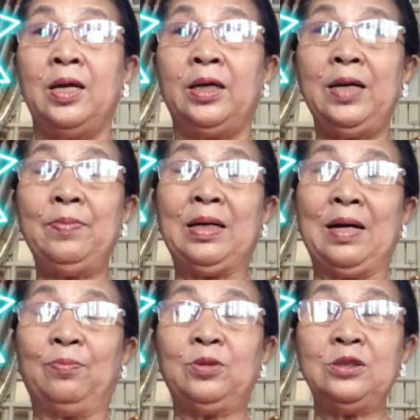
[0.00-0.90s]
khi mà
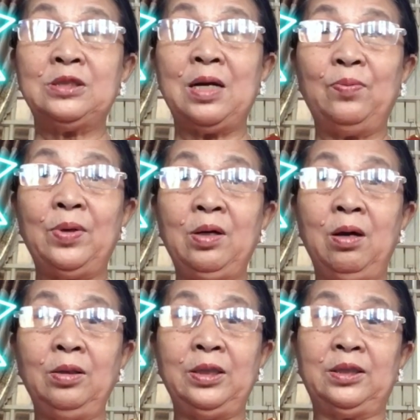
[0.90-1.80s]
gặp cái sao vân
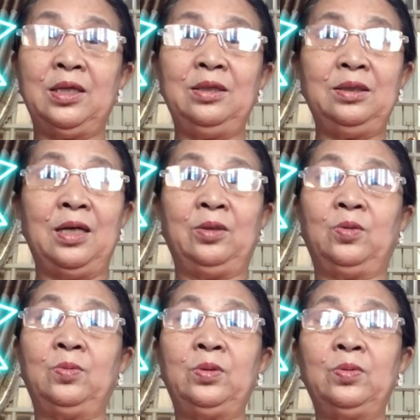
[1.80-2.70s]
hớn thì tính
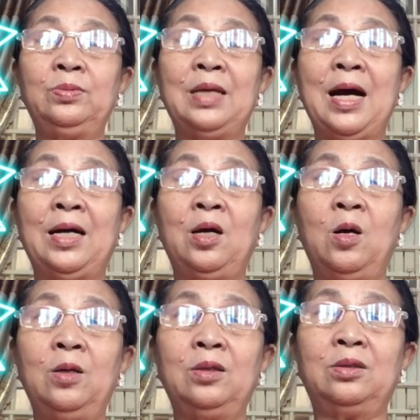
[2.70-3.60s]
tình của chúng ta
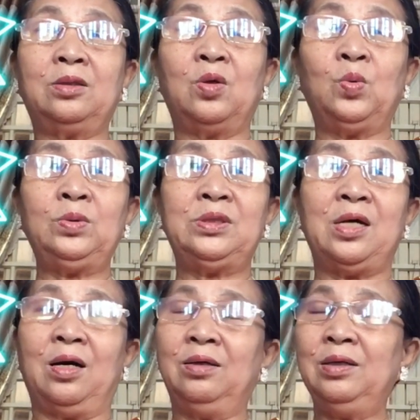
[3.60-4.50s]
nó cũng
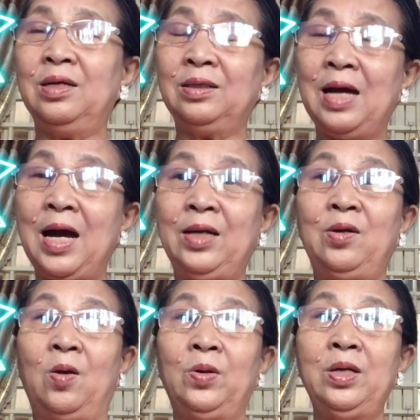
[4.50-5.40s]
trở nên thay
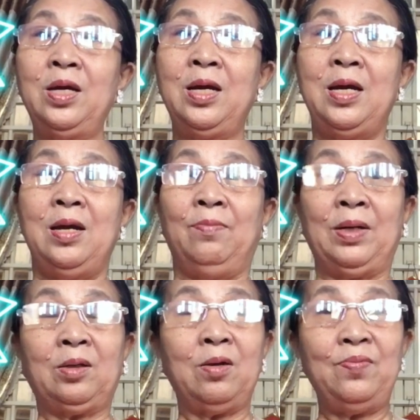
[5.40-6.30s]
đổi
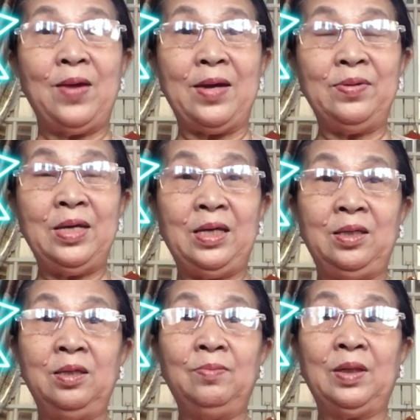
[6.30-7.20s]
mình có vẻ gì
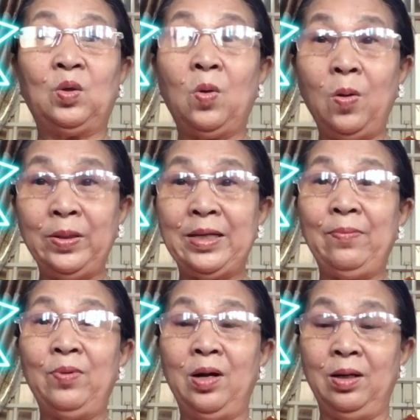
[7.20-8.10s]
như mình cố
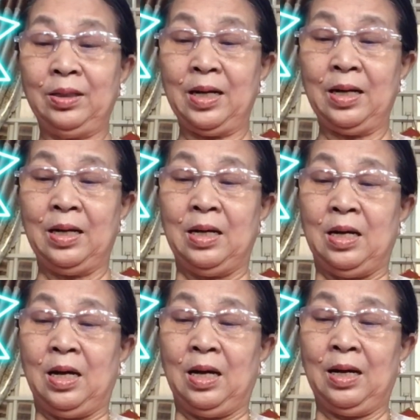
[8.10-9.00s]
chấp hơn nè
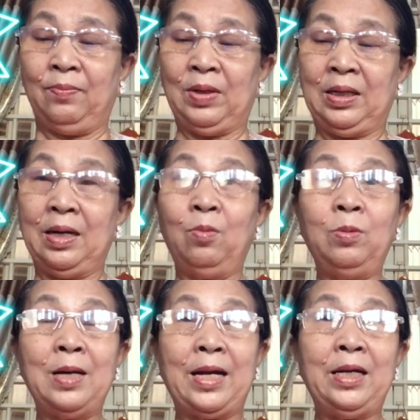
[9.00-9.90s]
à, mình
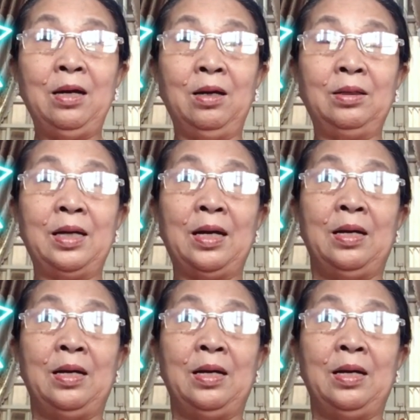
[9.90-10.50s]
nóng nảy hơn nè